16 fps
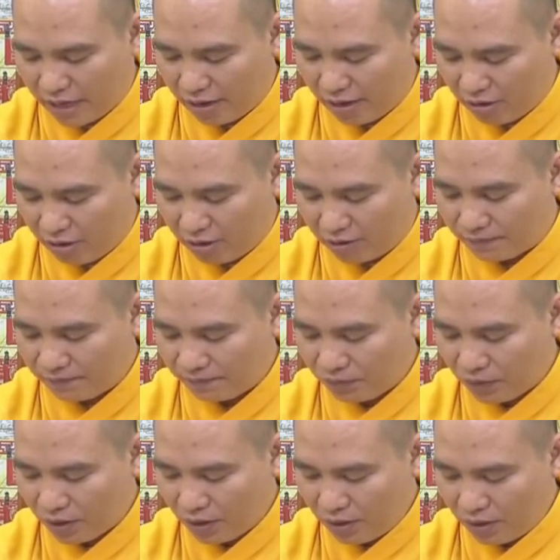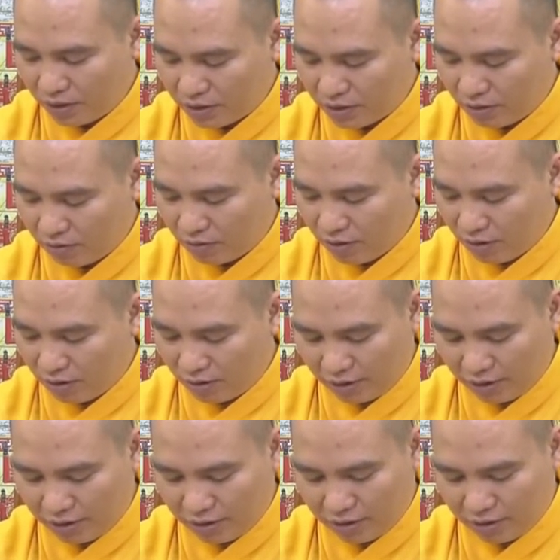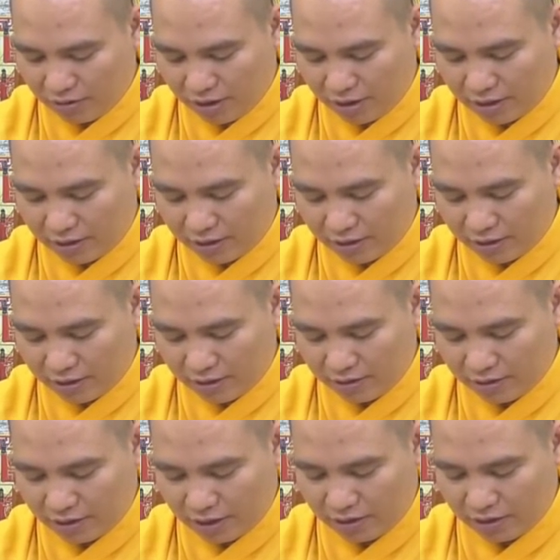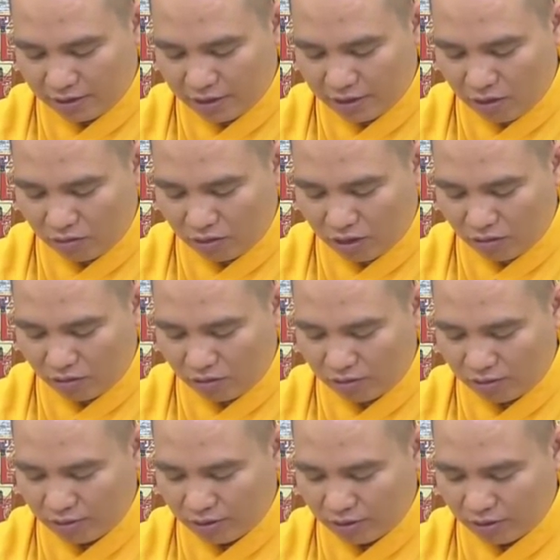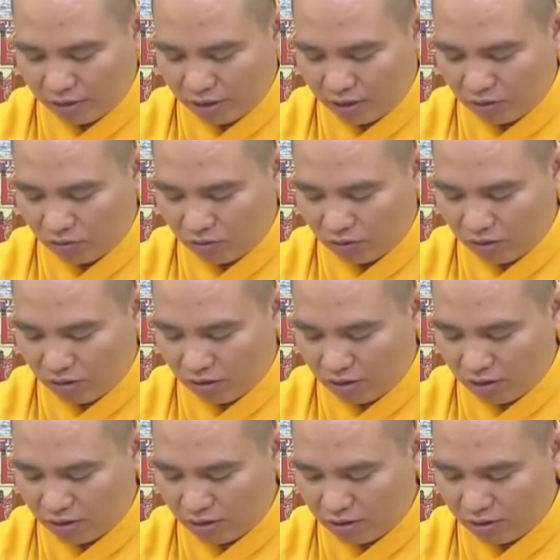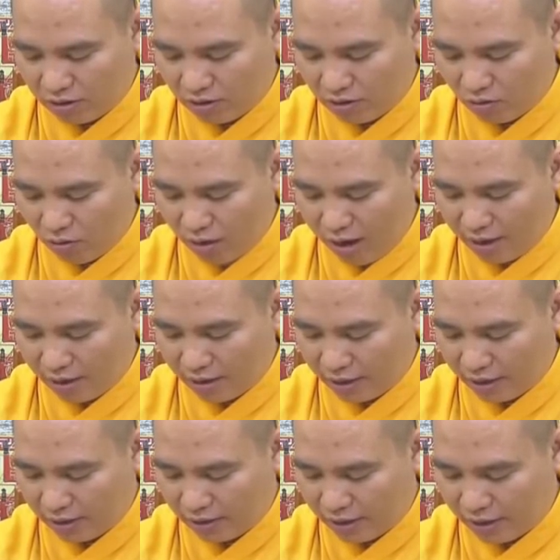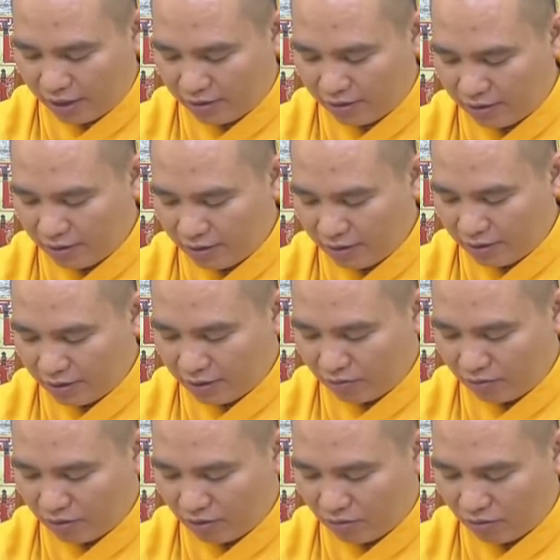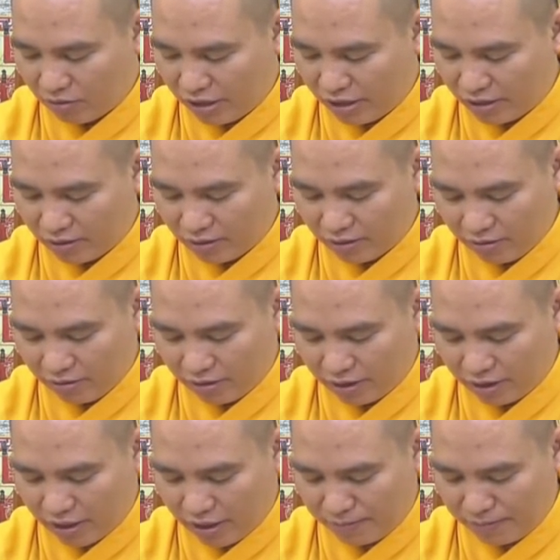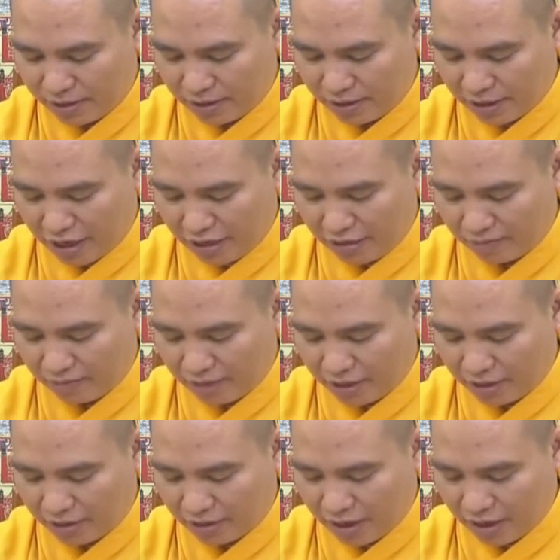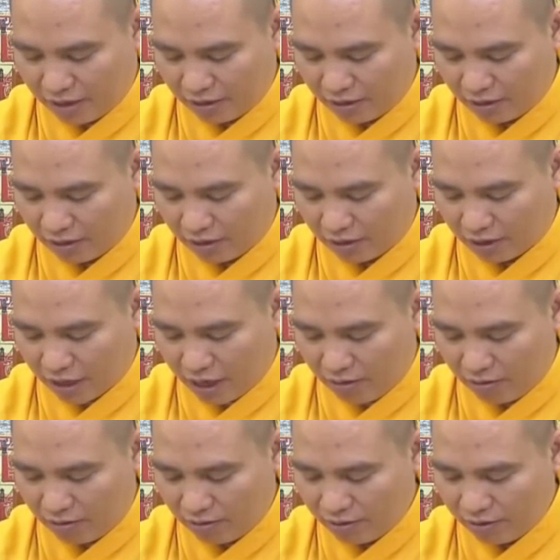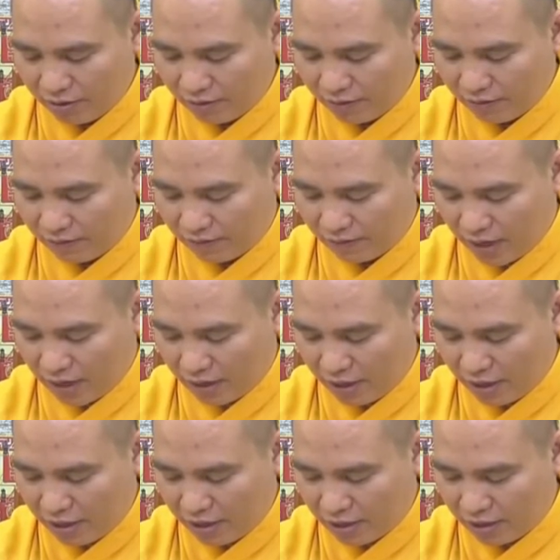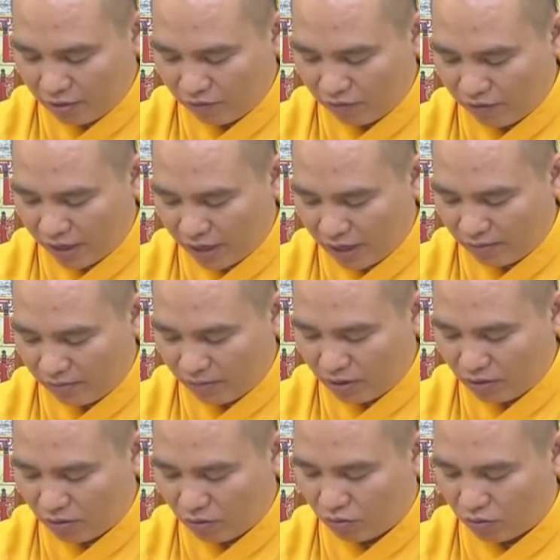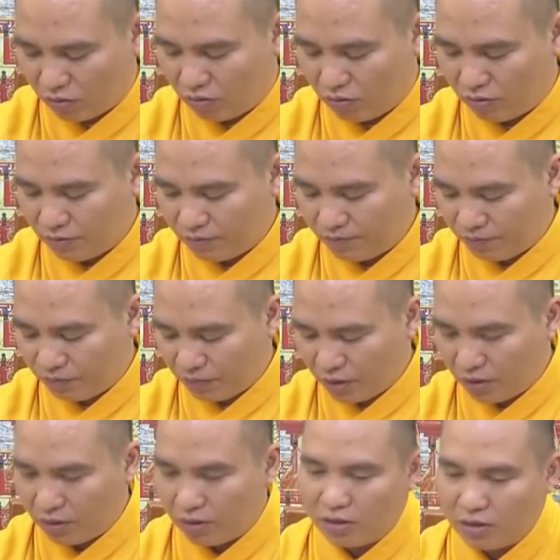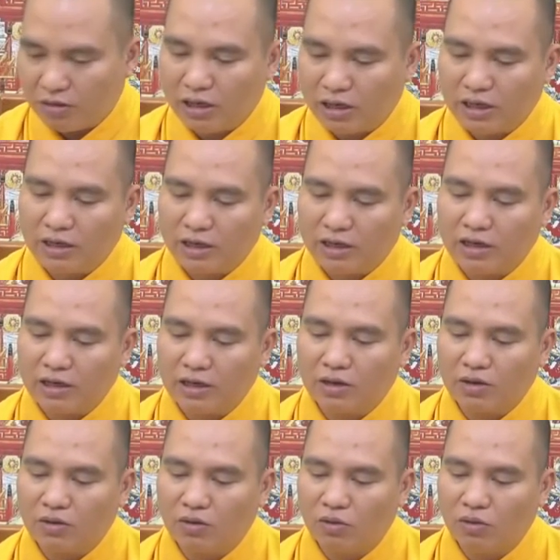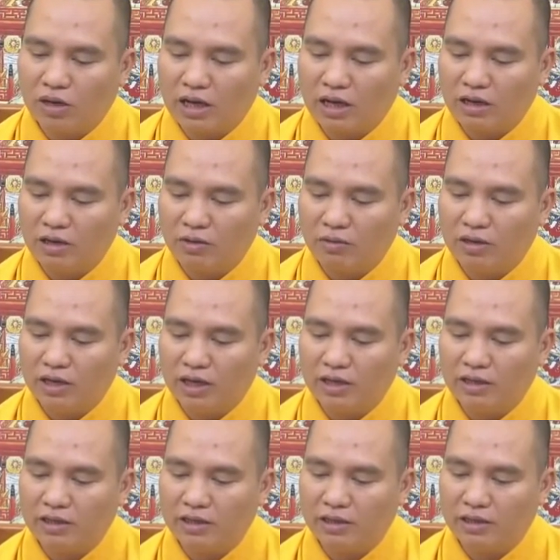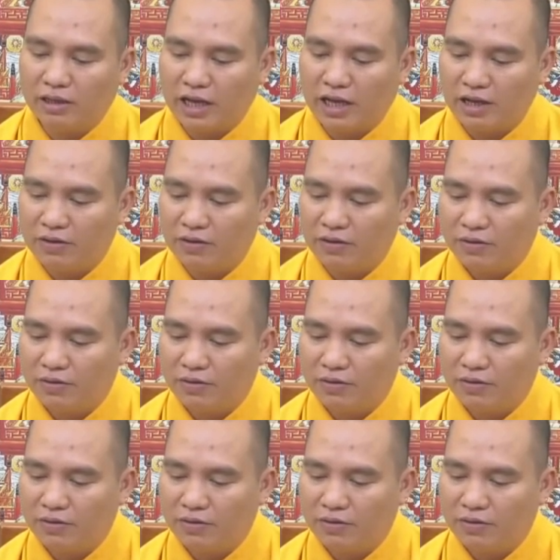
tai con. Sau đó thì con à, rất đau đầu, tiếng chuông đó cứ oang hết lên trong đầu con. Con cảm nhận rằng mình đang rất tỉnh táo và đây không phải là mơ ngủ. Con à, cố gắng động đậy chân tay